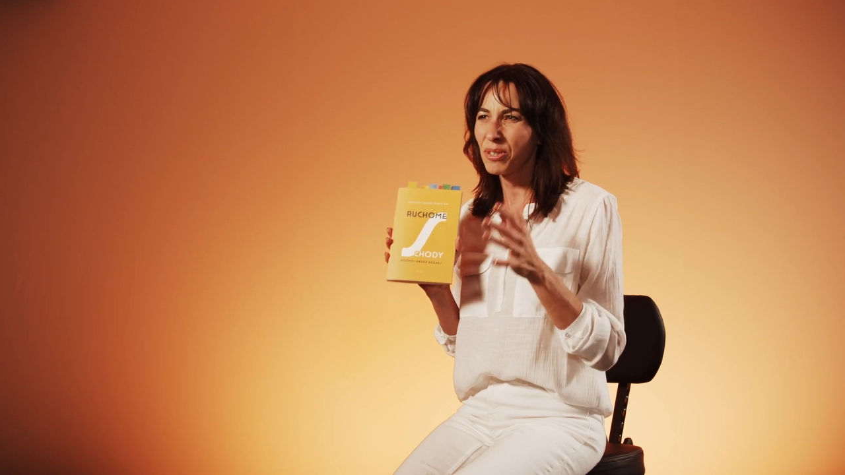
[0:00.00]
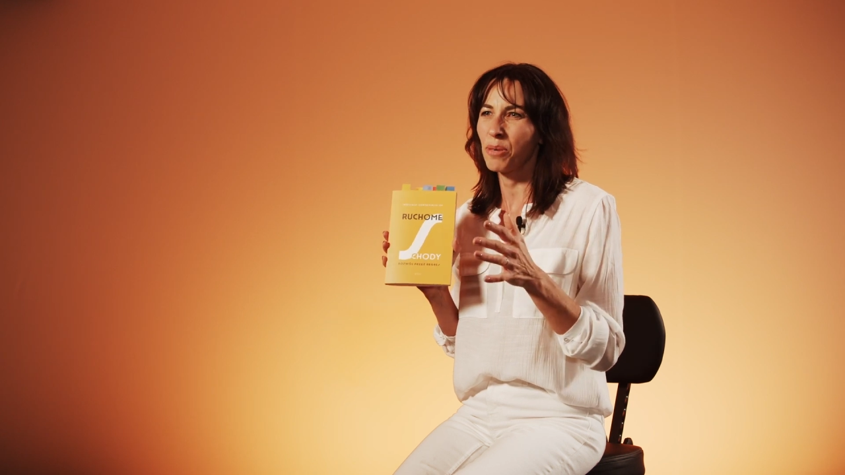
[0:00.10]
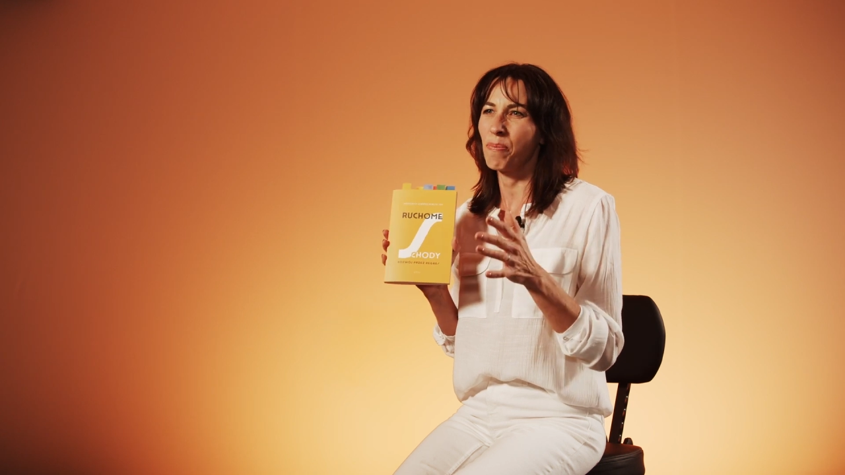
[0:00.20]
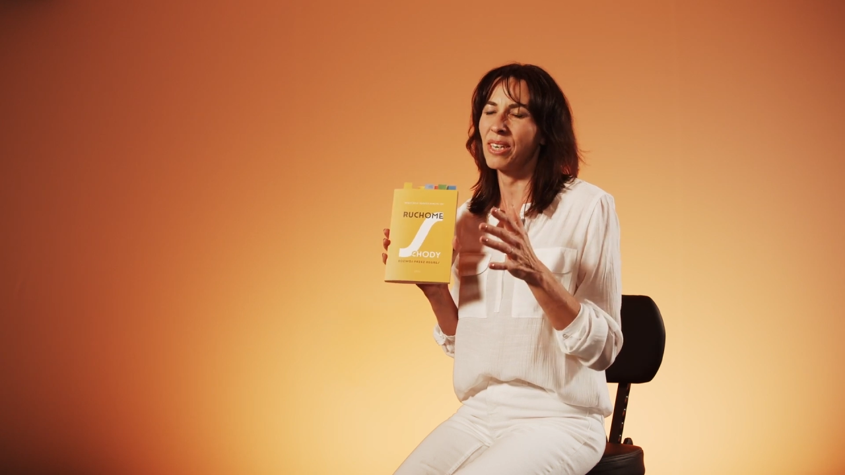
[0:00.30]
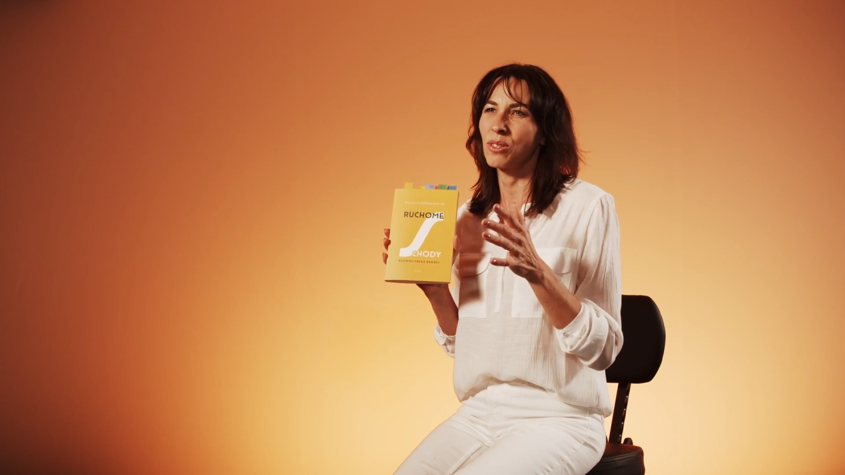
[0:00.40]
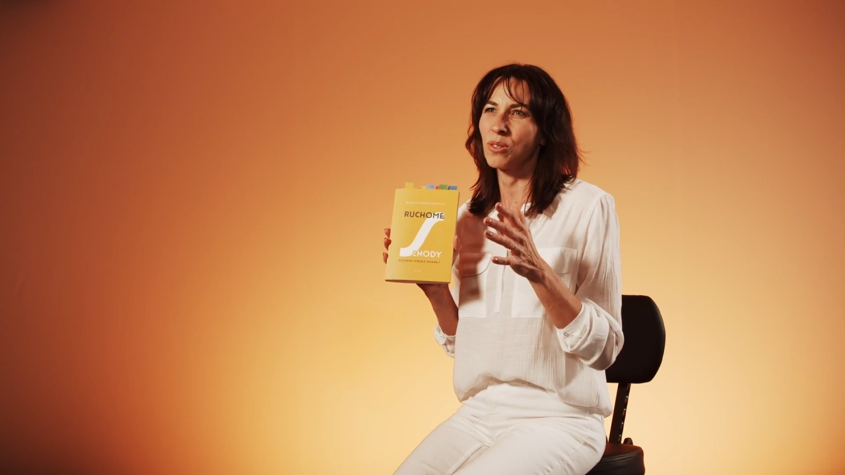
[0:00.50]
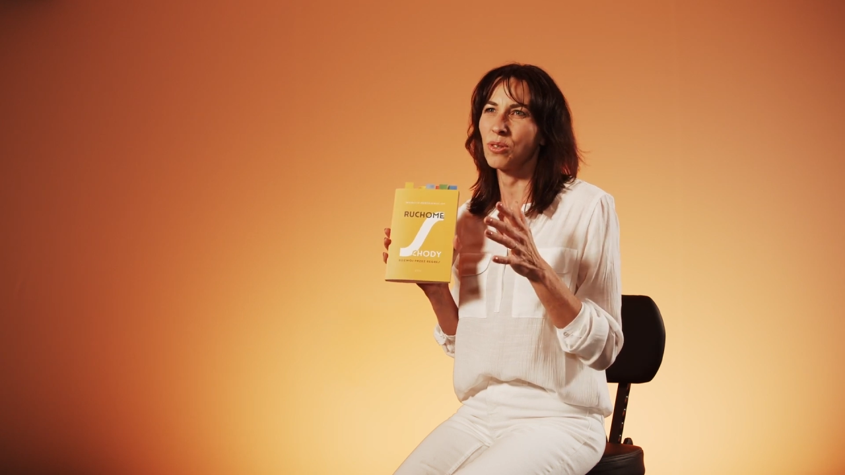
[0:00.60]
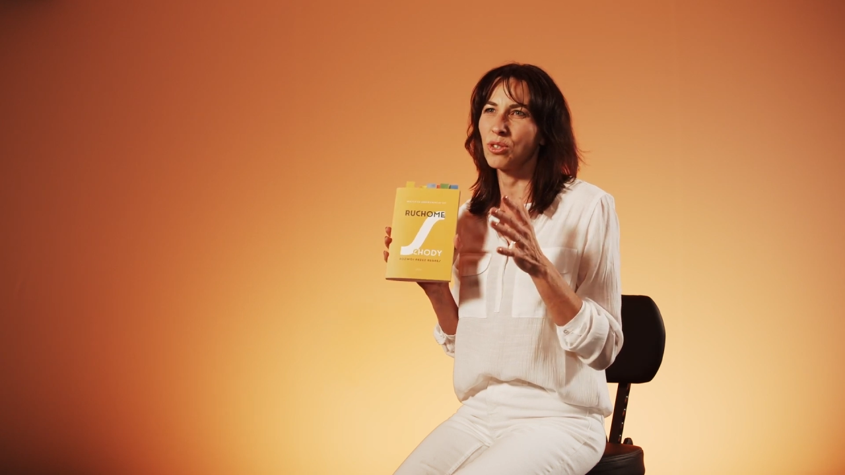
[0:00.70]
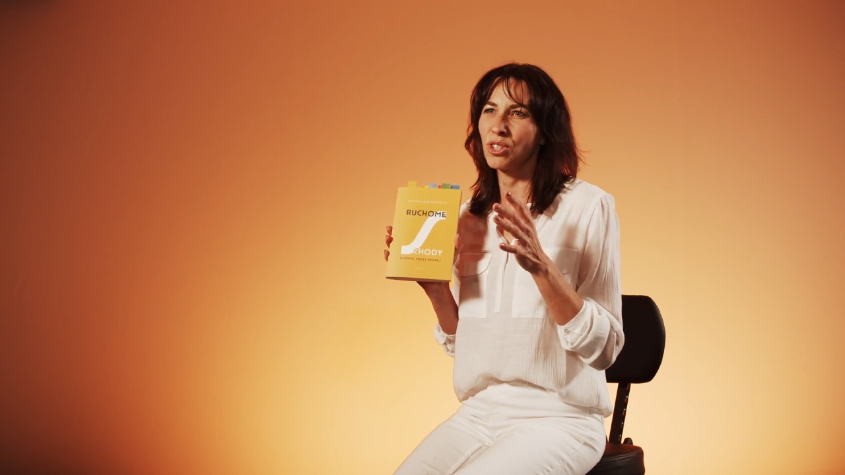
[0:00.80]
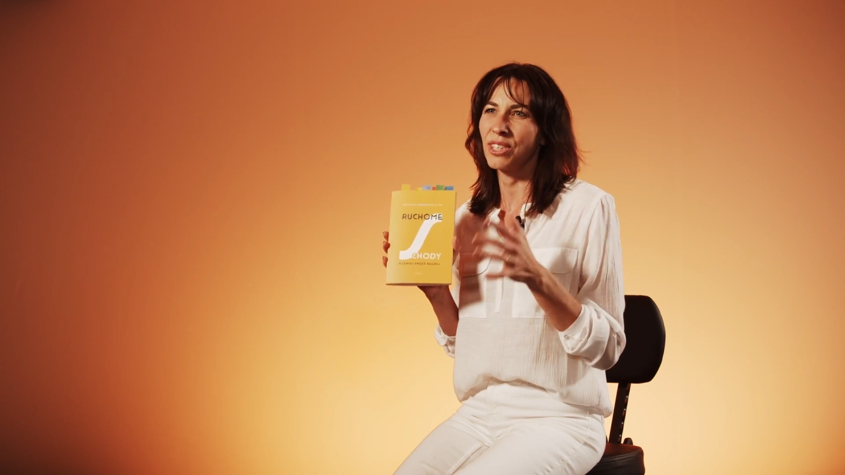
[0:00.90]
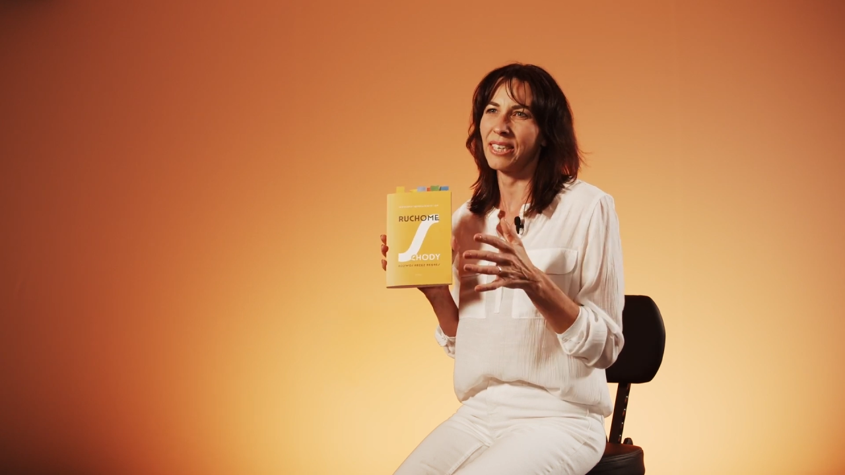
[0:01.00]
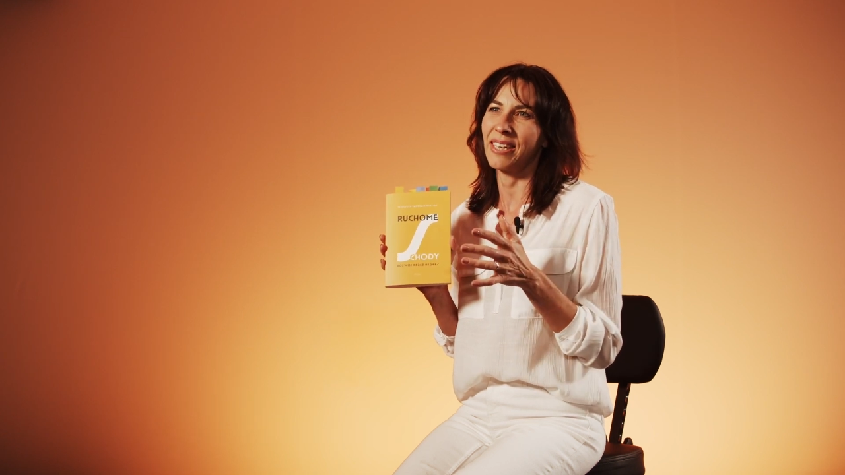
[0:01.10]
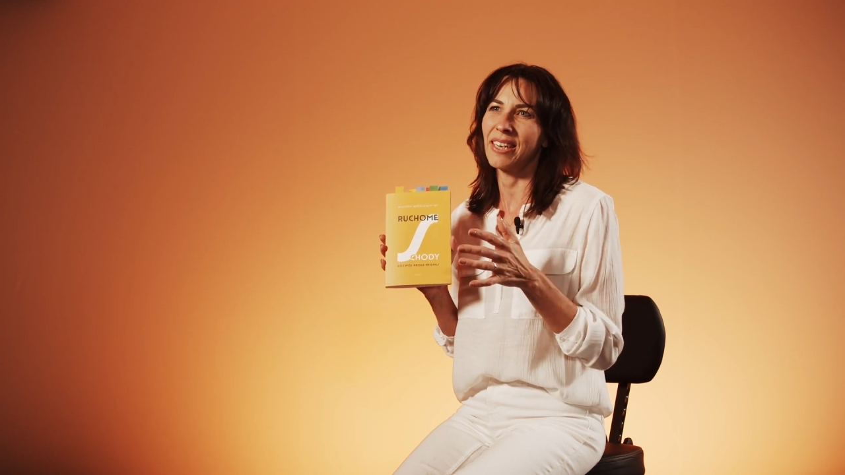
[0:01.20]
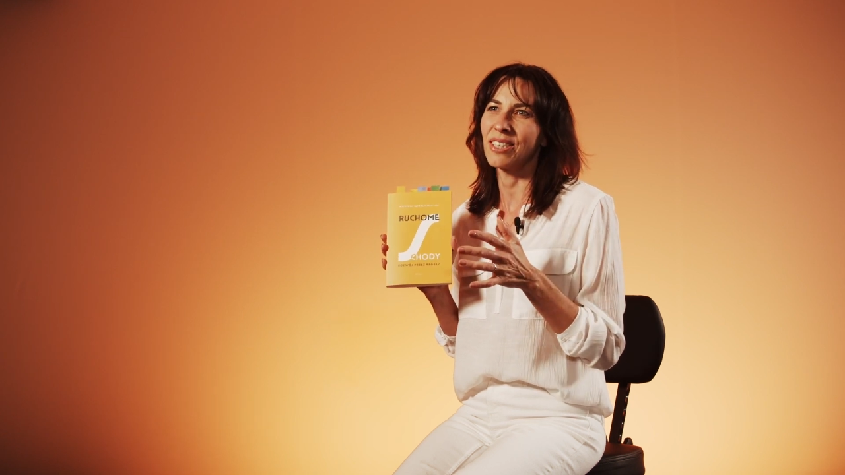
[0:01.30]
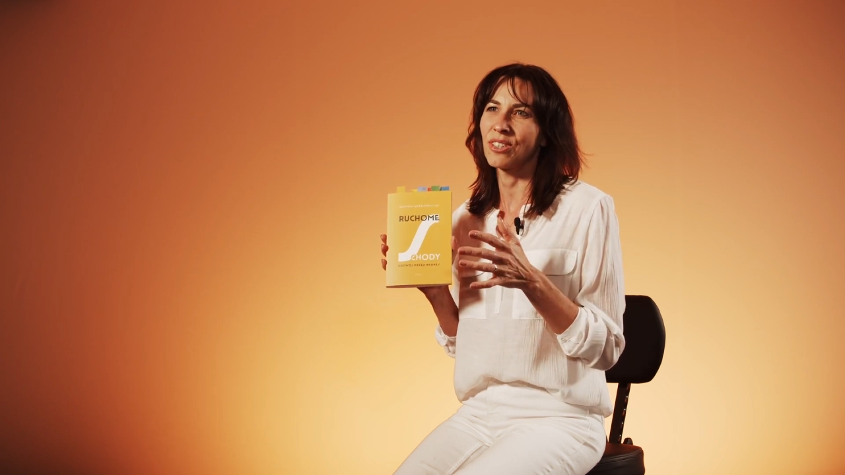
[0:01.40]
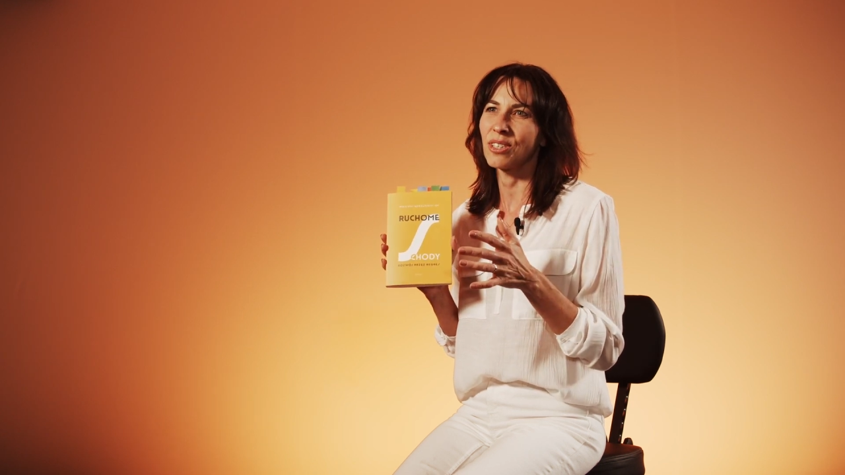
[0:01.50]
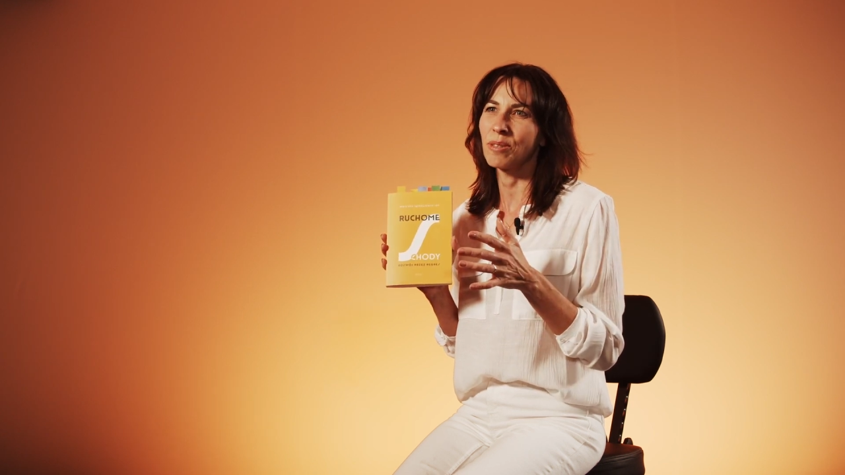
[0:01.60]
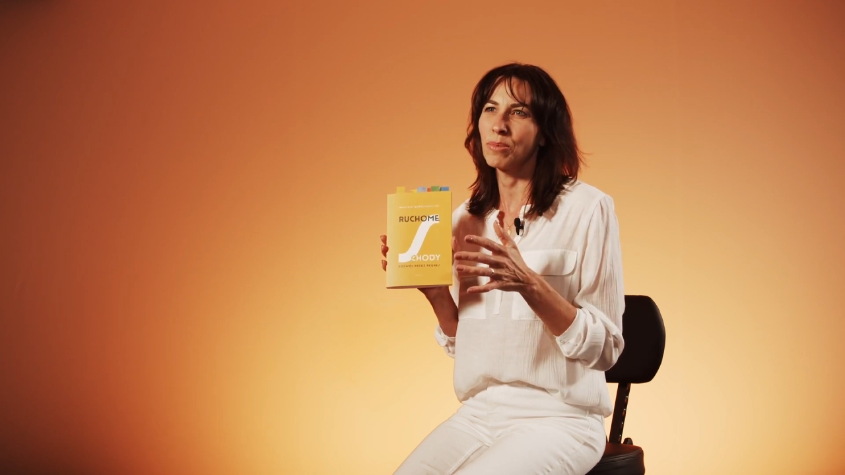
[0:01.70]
się bardzo żyć jak należy,